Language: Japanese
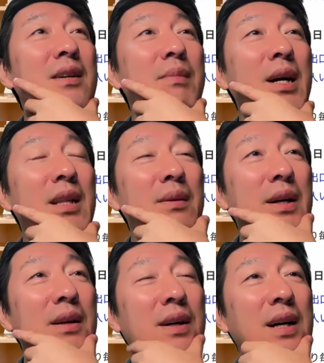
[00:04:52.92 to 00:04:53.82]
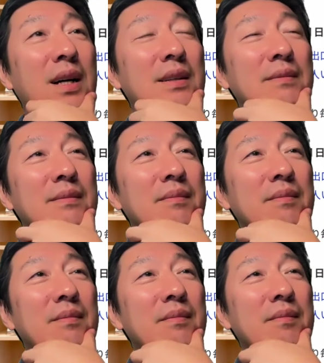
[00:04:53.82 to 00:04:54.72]
でもあれは、
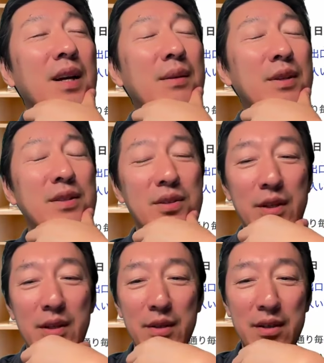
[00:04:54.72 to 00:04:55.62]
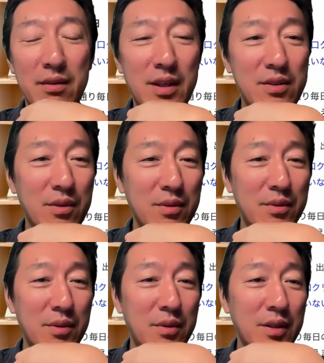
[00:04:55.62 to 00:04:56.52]
河村選手も言ってましたけどね、ちょっと
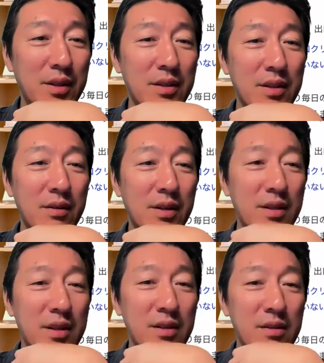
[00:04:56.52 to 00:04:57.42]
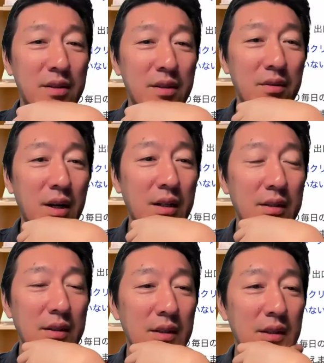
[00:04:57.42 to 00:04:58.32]
不用意でしたよね、近づいたのが。
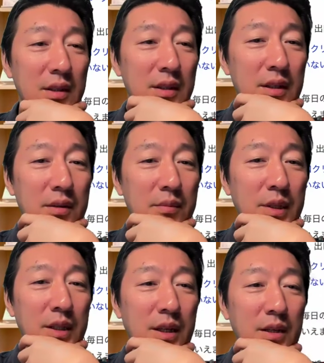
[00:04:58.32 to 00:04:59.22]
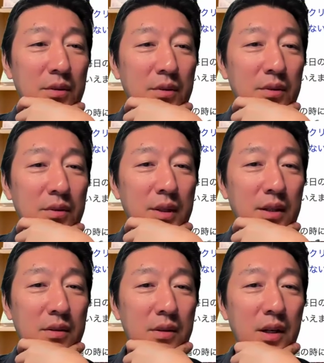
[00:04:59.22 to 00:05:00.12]
みたいなところを
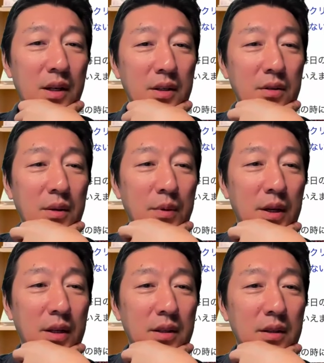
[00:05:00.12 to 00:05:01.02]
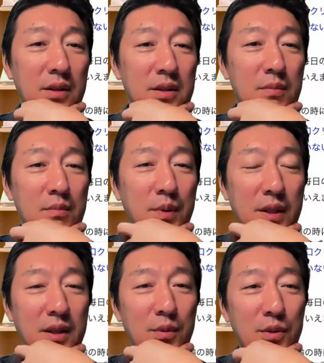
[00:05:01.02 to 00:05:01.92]
納得いかない人はやっぱり審
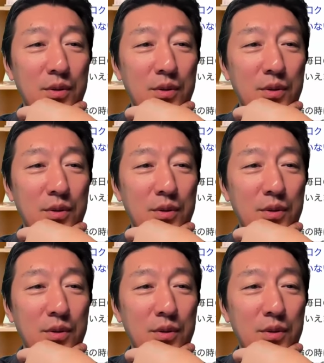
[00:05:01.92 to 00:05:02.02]
判に誹謗